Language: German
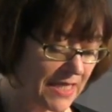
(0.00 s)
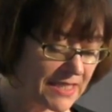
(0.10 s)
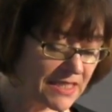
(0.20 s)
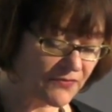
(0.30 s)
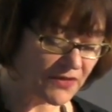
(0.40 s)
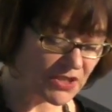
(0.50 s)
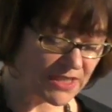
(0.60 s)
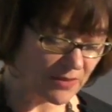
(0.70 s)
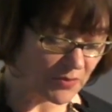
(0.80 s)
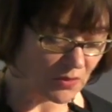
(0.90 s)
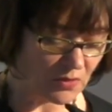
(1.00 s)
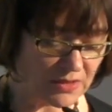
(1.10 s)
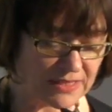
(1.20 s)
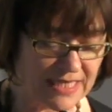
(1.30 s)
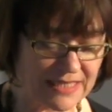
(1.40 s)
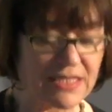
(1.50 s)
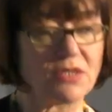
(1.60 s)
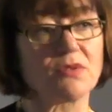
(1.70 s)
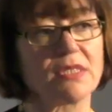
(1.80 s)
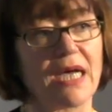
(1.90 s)
Diese Verschiebung zeigt sich
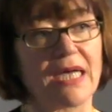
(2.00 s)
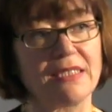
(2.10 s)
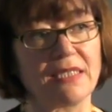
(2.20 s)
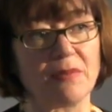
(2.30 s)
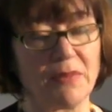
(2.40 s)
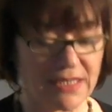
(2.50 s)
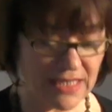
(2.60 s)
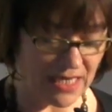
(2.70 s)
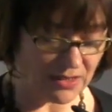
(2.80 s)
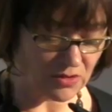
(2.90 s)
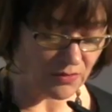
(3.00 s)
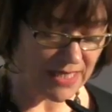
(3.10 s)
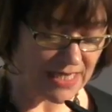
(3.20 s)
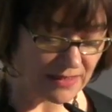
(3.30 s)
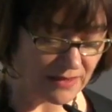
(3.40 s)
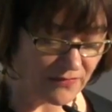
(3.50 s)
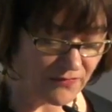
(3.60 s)
unter anderem in der aktuellen